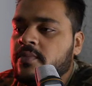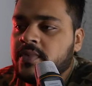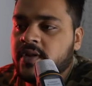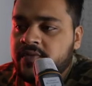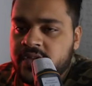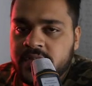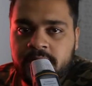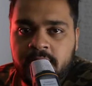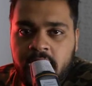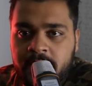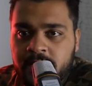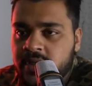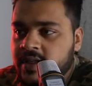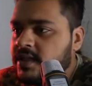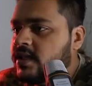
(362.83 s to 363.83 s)
हमने विज
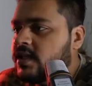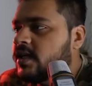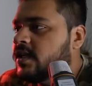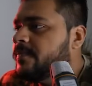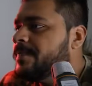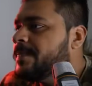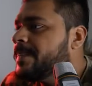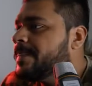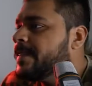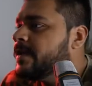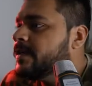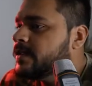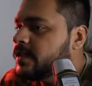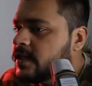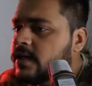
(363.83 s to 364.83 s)
प्राइम लिख दिया है
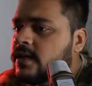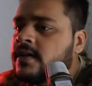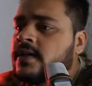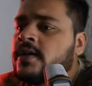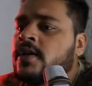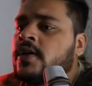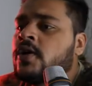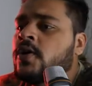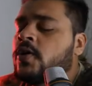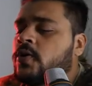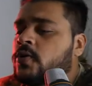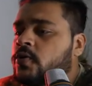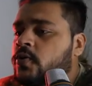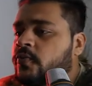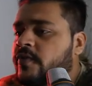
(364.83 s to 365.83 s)
ठीक है
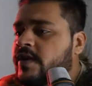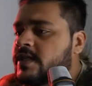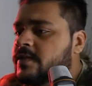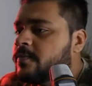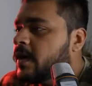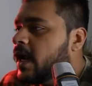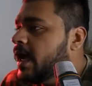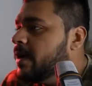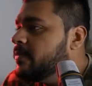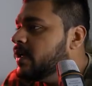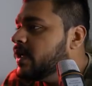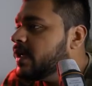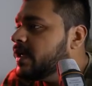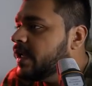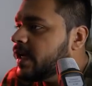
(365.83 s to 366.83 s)
तो विज प्राइम
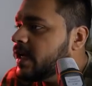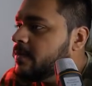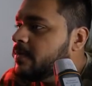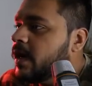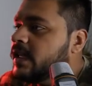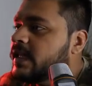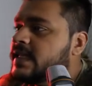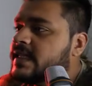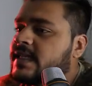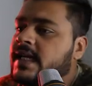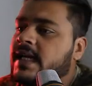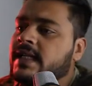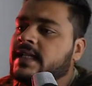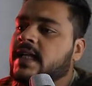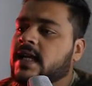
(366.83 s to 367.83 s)
लिखने के बाद
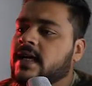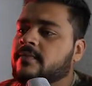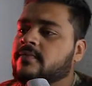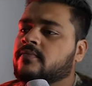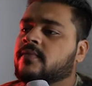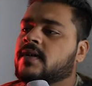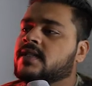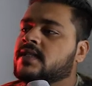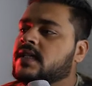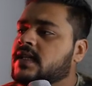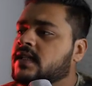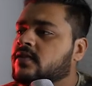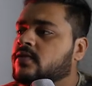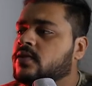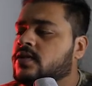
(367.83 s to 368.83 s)
इसके अंदर हम
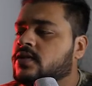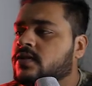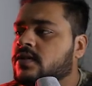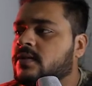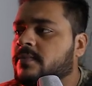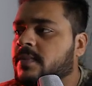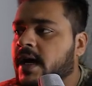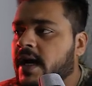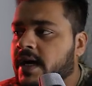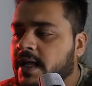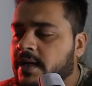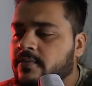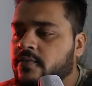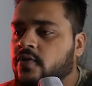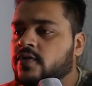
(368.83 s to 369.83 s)
मज़ीद कुछ
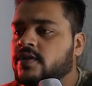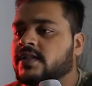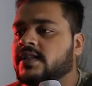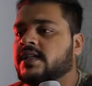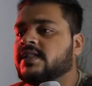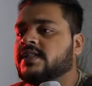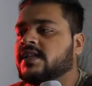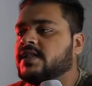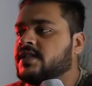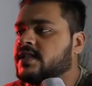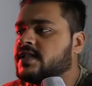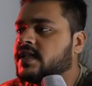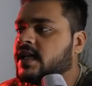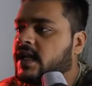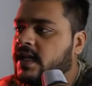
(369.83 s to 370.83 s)
ब्लेंडिंग मोड से
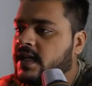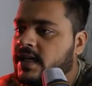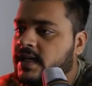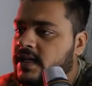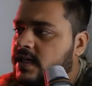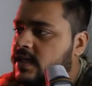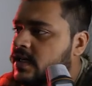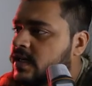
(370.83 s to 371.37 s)
चेंजेस करेंगे